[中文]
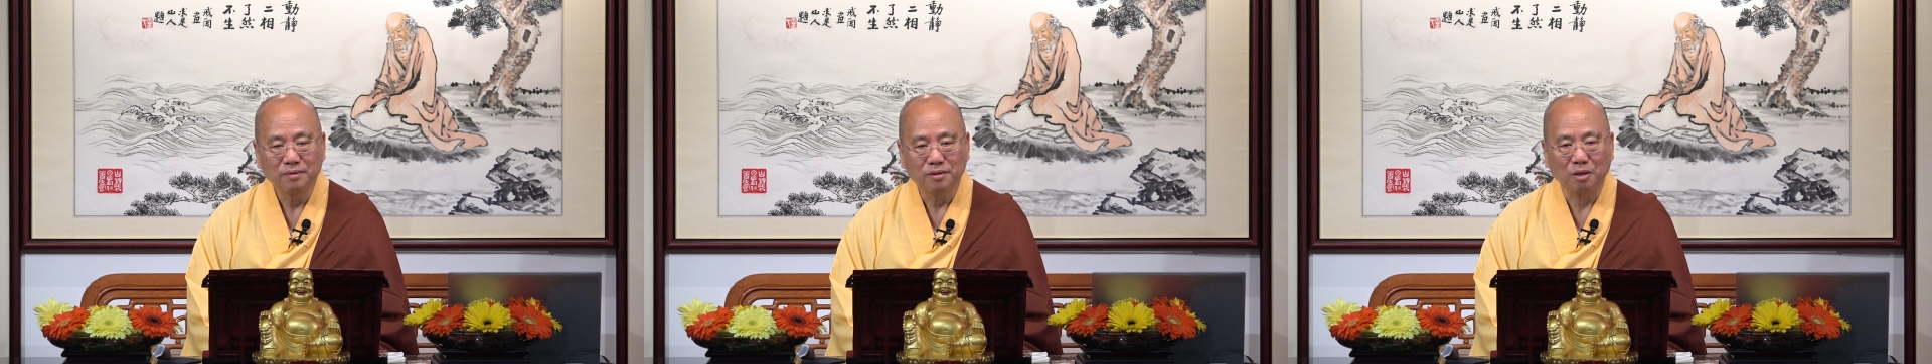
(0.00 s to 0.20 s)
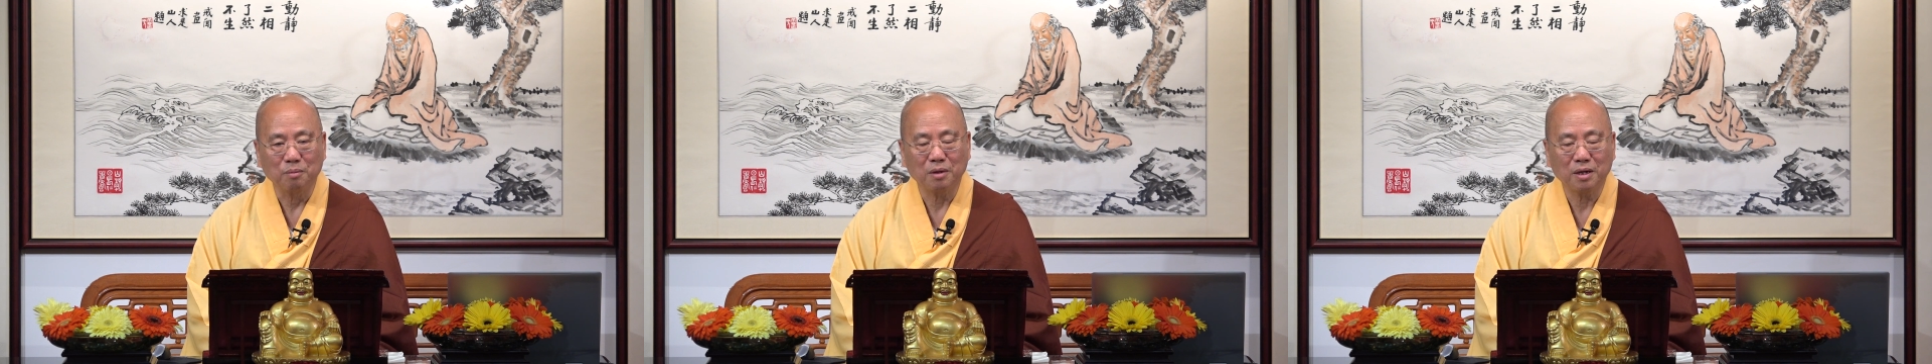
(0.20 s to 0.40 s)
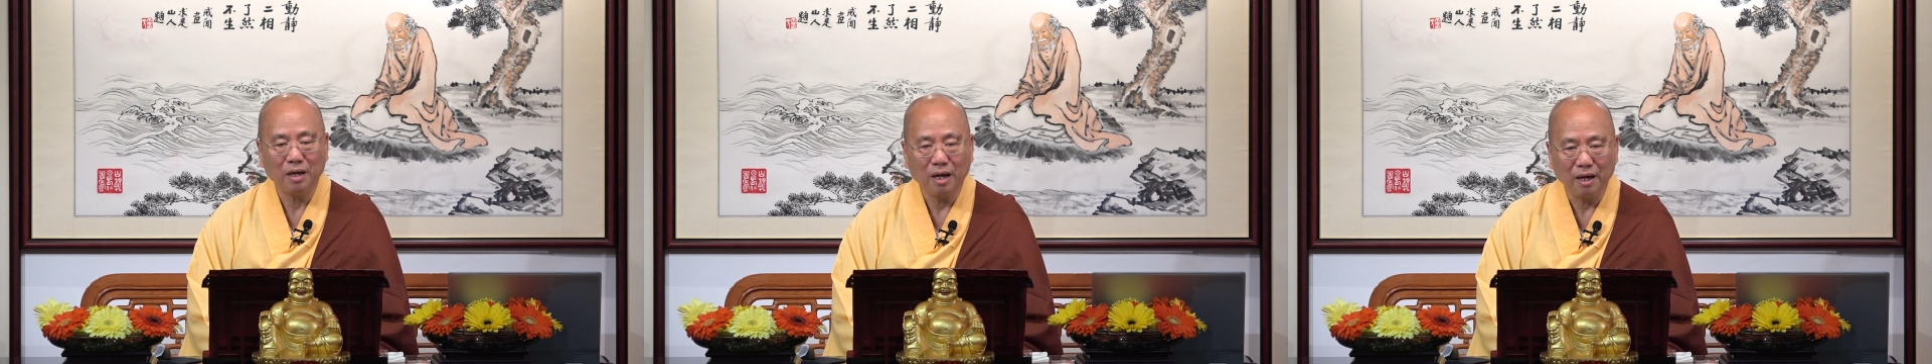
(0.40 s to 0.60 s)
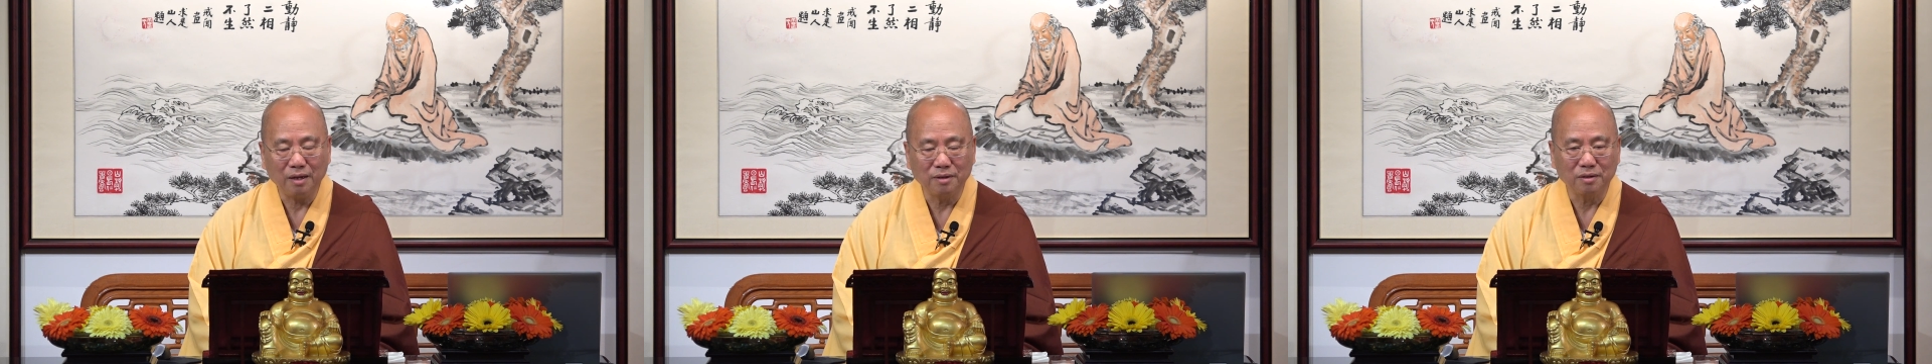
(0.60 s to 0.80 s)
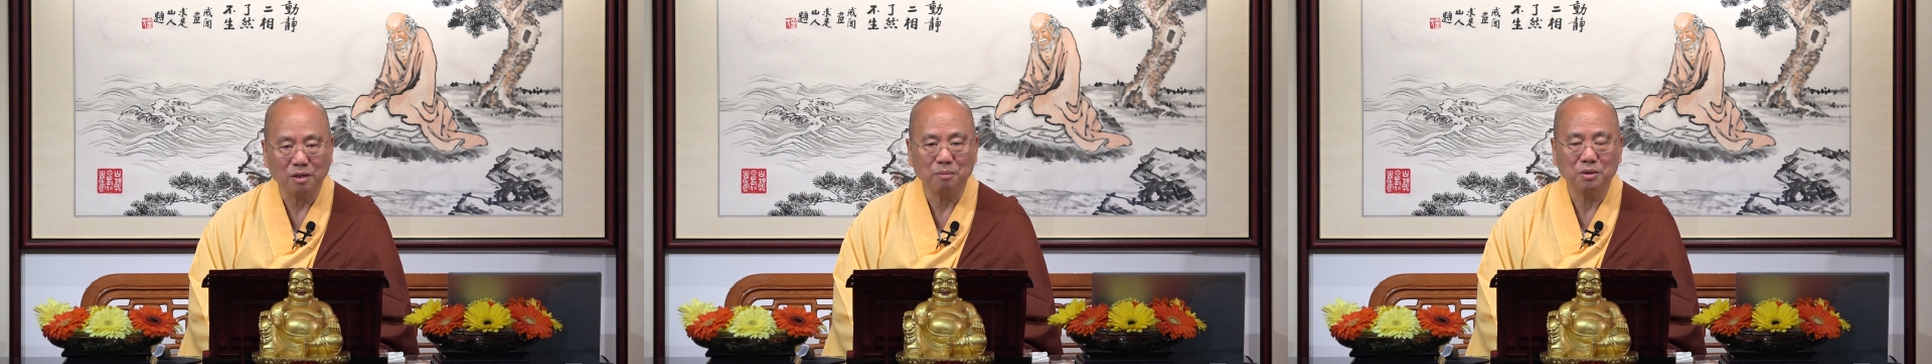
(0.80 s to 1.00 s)
怎么
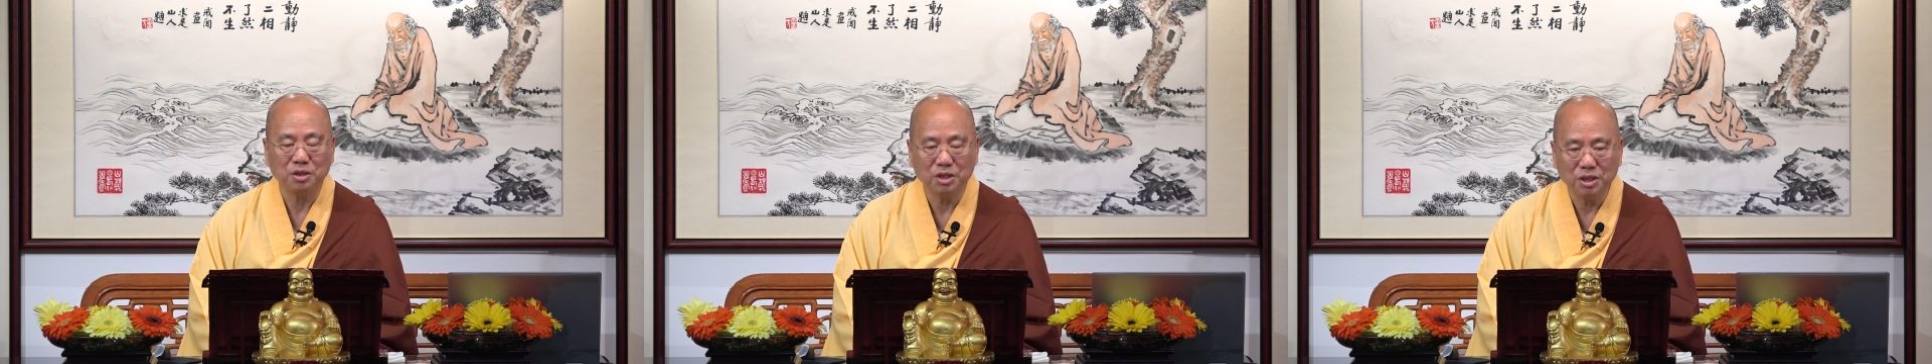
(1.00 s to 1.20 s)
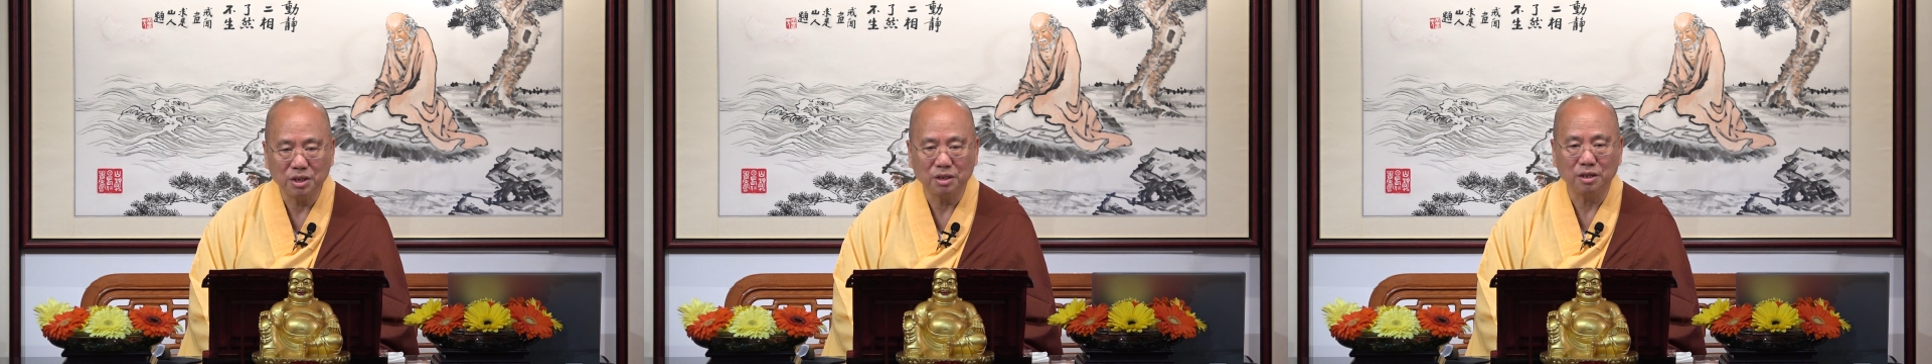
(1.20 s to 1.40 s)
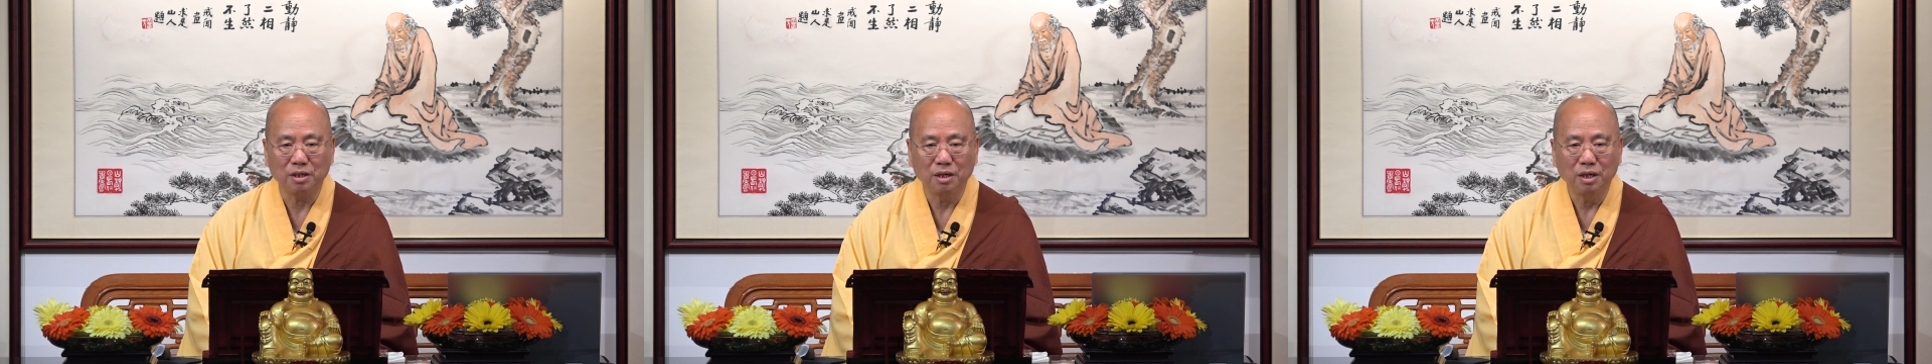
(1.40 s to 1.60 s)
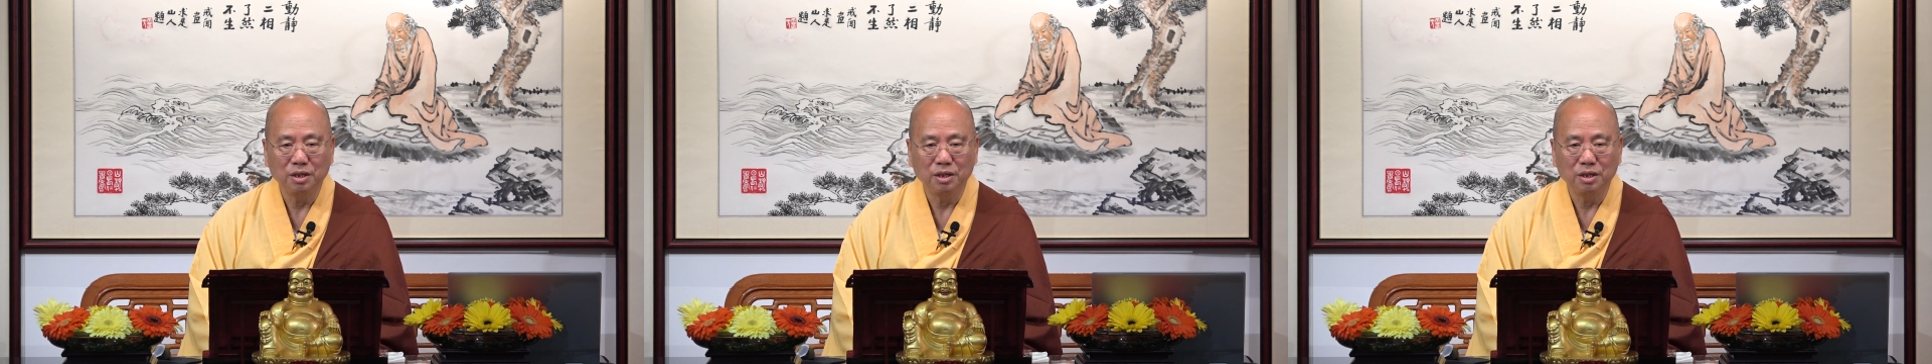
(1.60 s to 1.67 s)
看怎么吃，